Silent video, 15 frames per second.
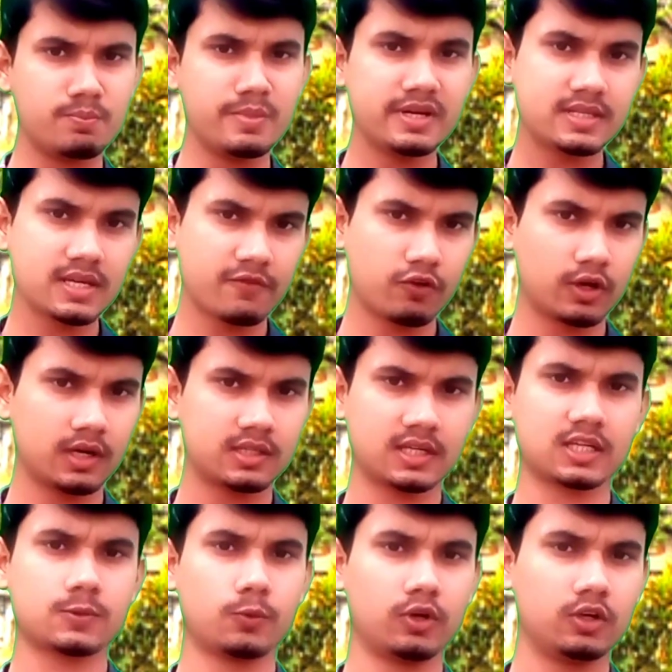মির্জাফরের
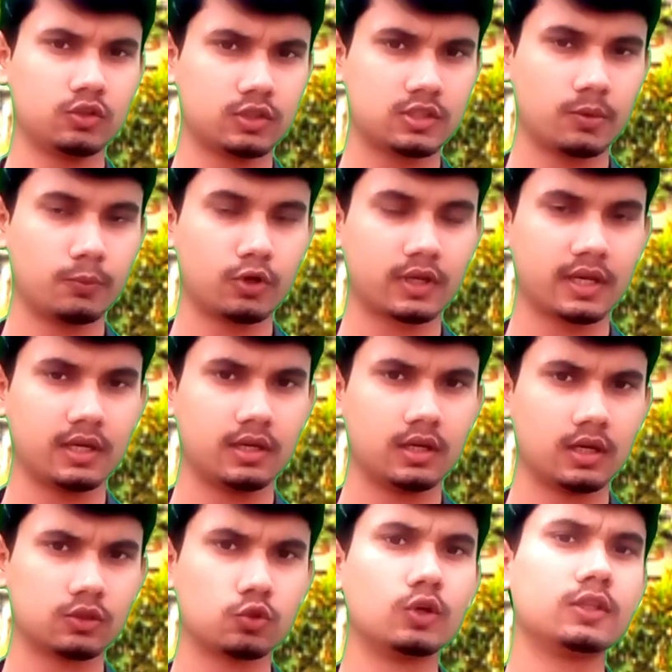শেষ পরিণতি সম্পর্কে
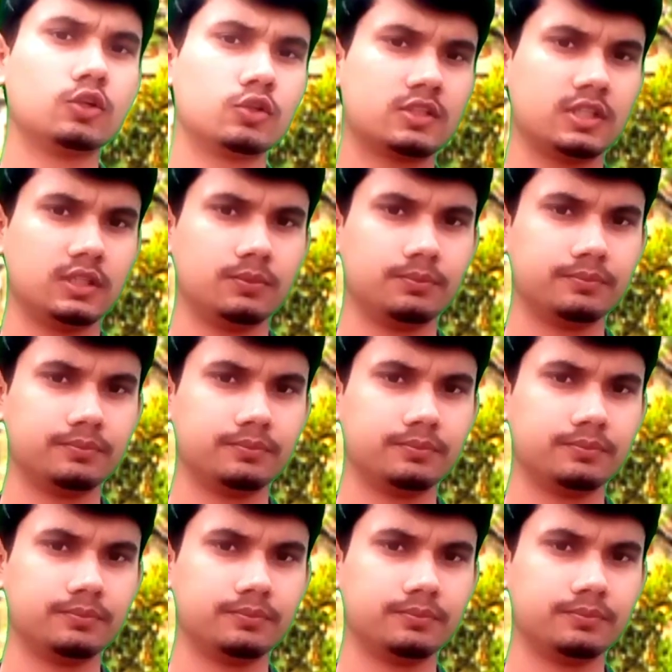তুলে ধরছি